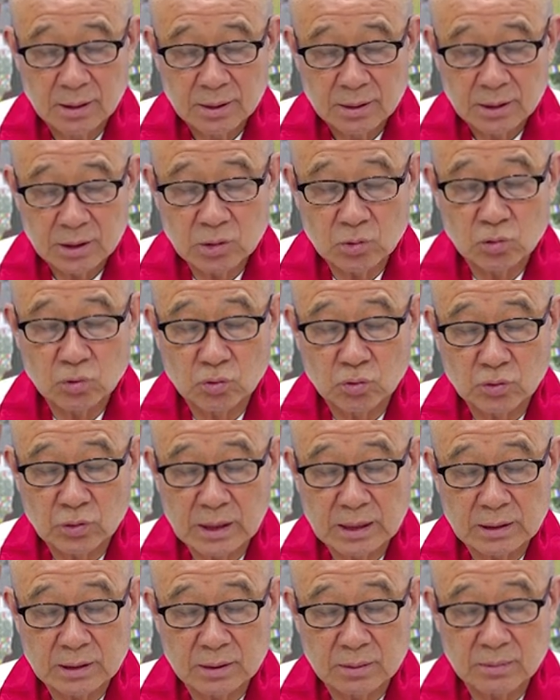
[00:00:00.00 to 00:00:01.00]
힌두
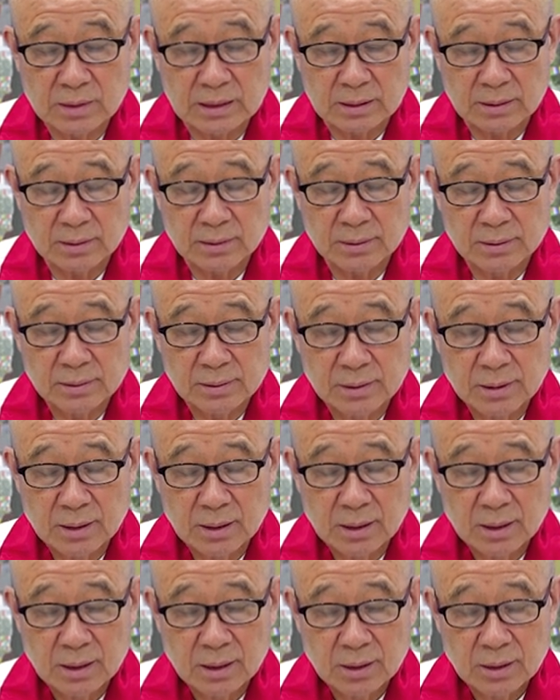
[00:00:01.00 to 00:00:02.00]
국가이지만
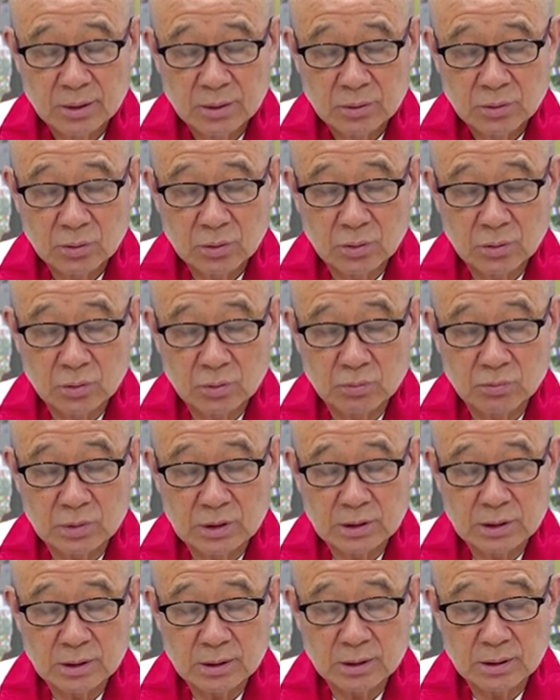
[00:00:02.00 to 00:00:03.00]
또
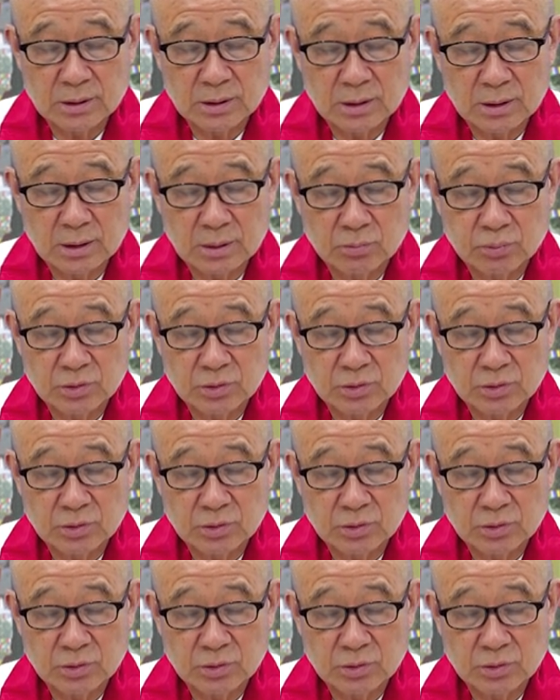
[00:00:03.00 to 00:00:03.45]
룸비니는 이제